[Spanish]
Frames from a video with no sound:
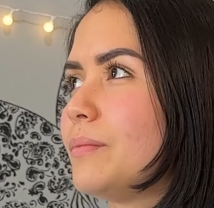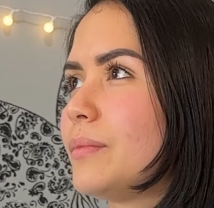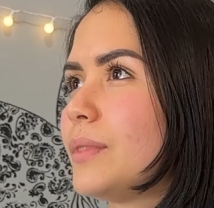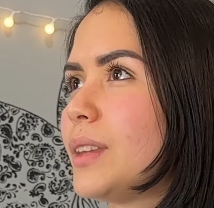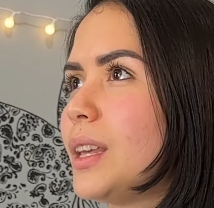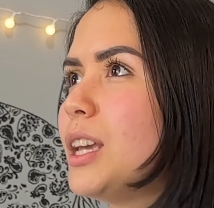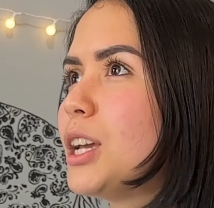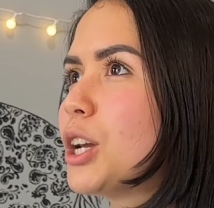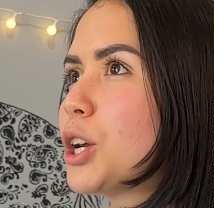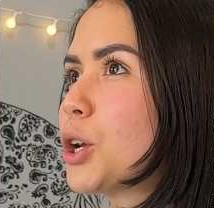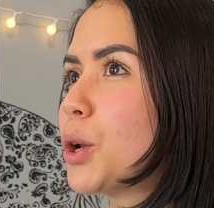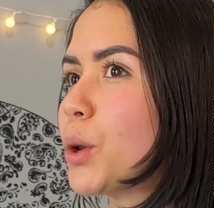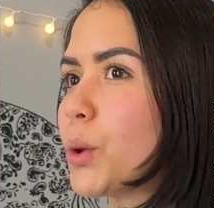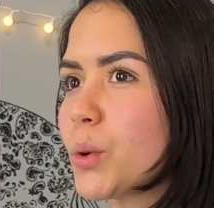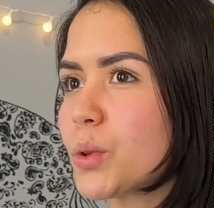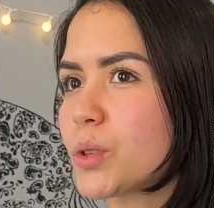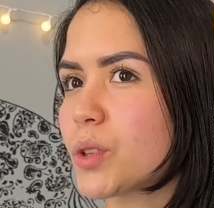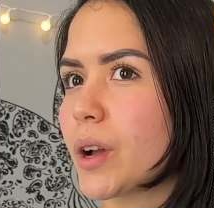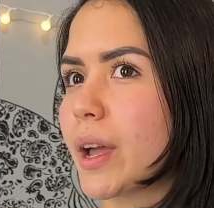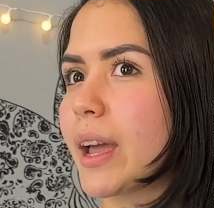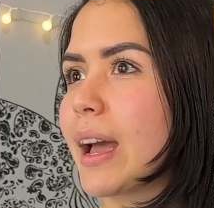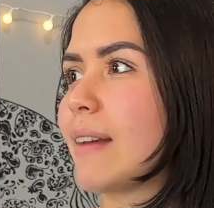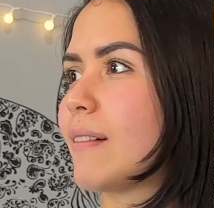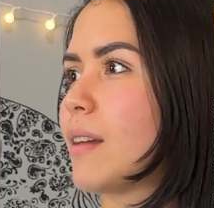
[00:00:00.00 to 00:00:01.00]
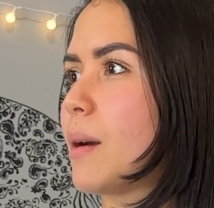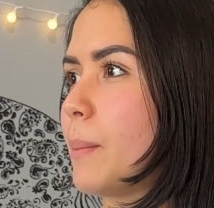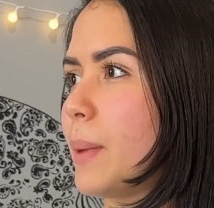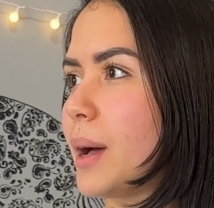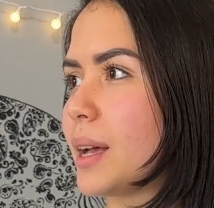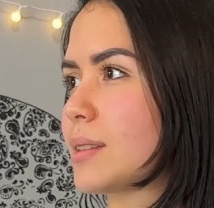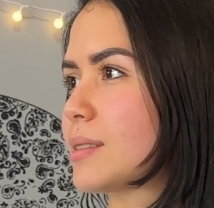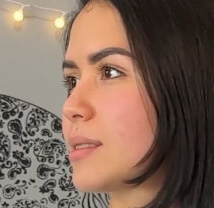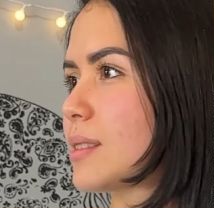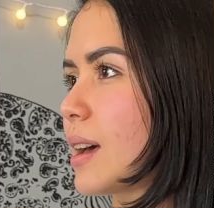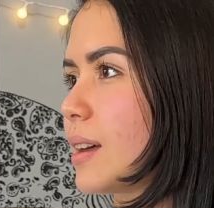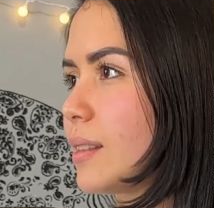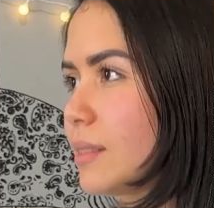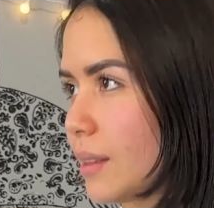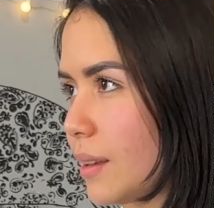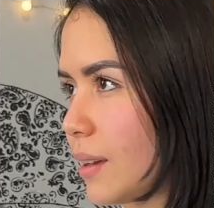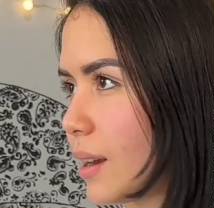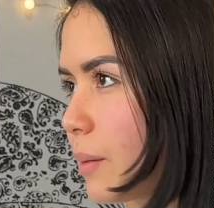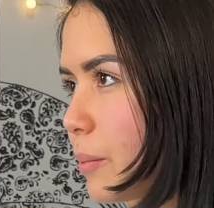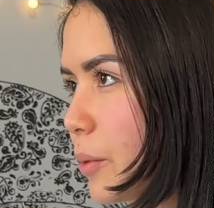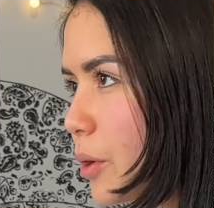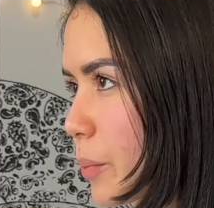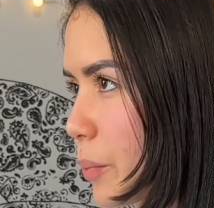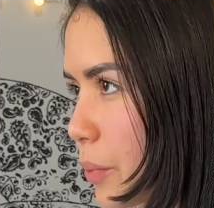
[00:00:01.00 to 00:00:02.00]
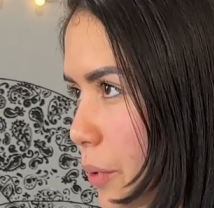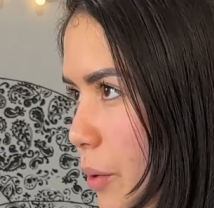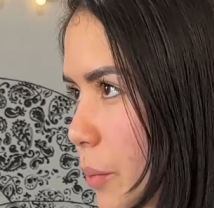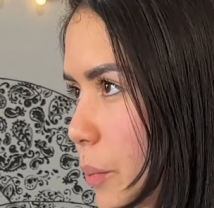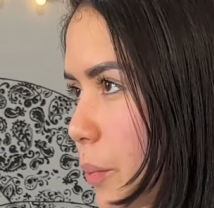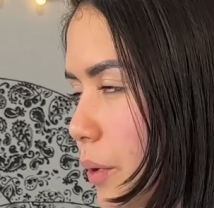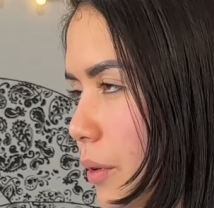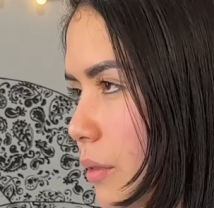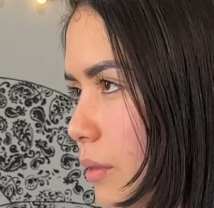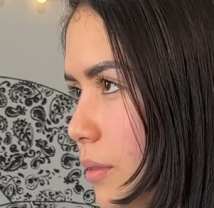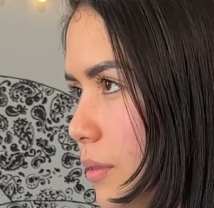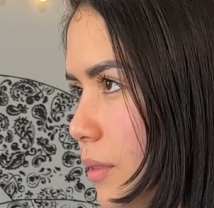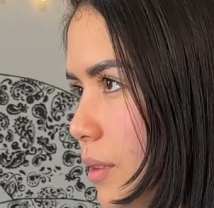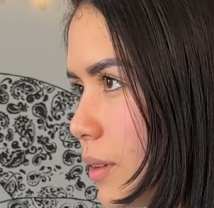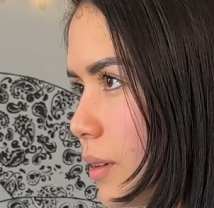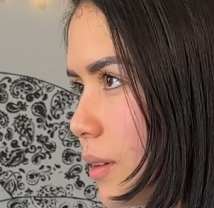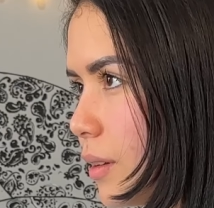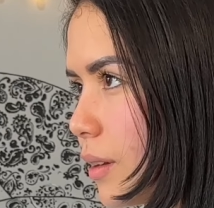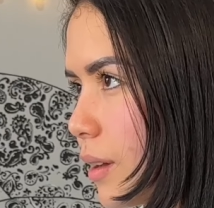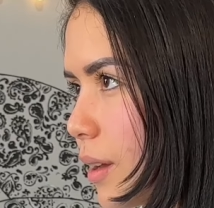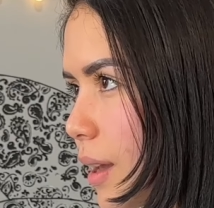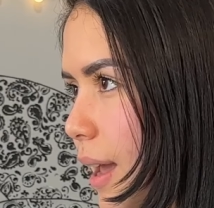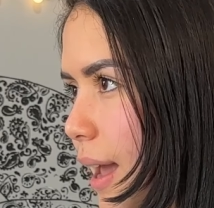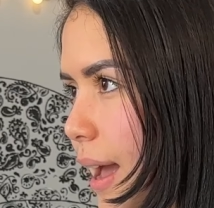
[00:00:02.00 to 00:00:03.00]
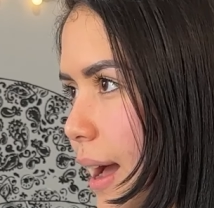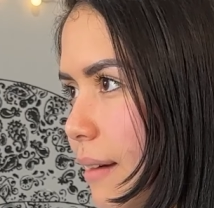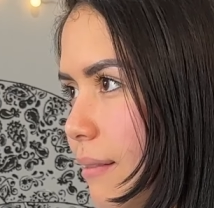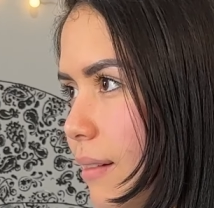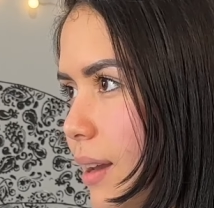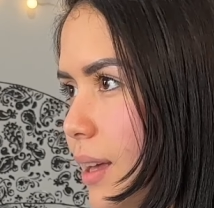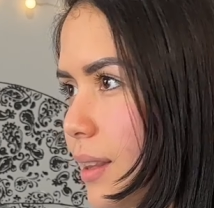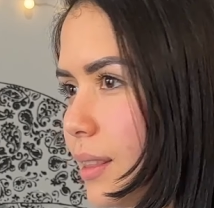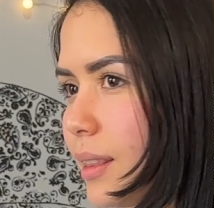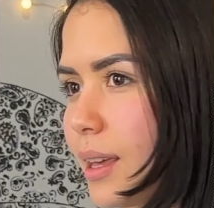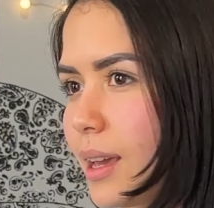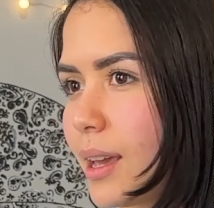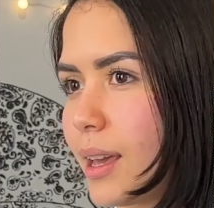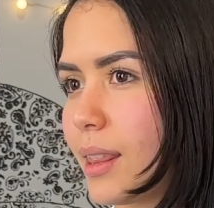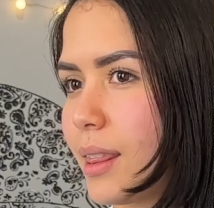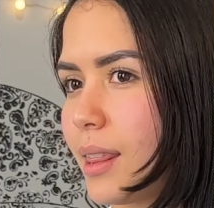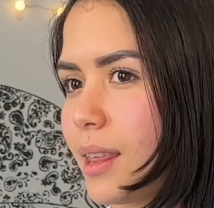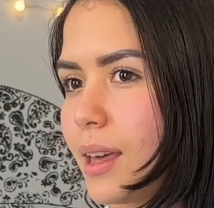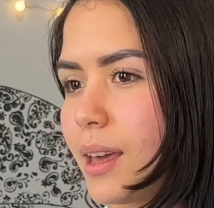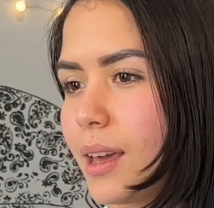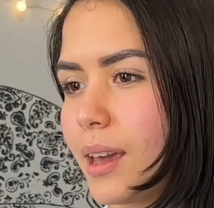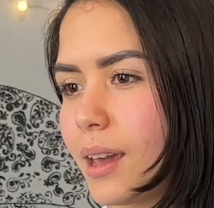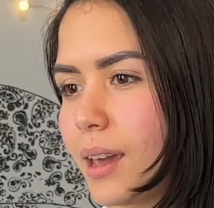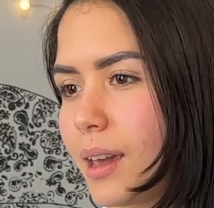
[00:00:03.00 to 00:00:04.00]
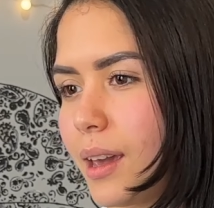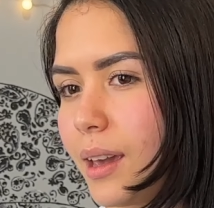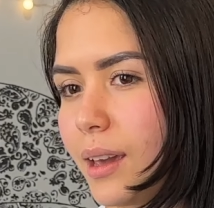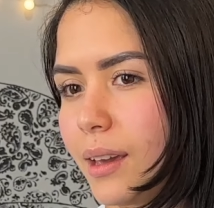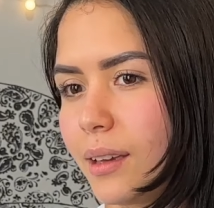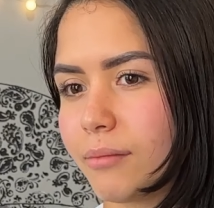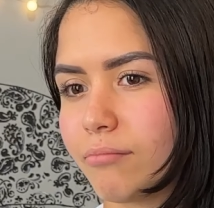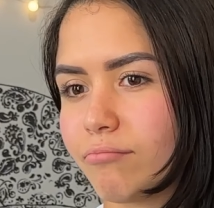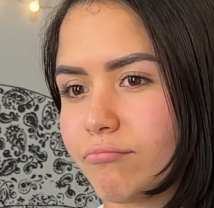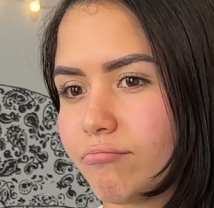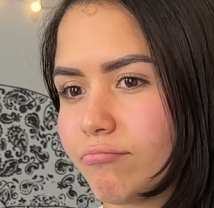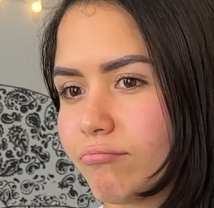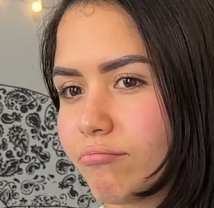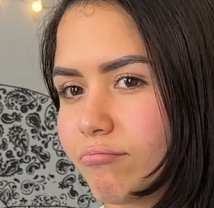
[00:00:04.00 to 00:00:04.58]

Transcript: incluso que hablan bastante del amor propio que hablan de, de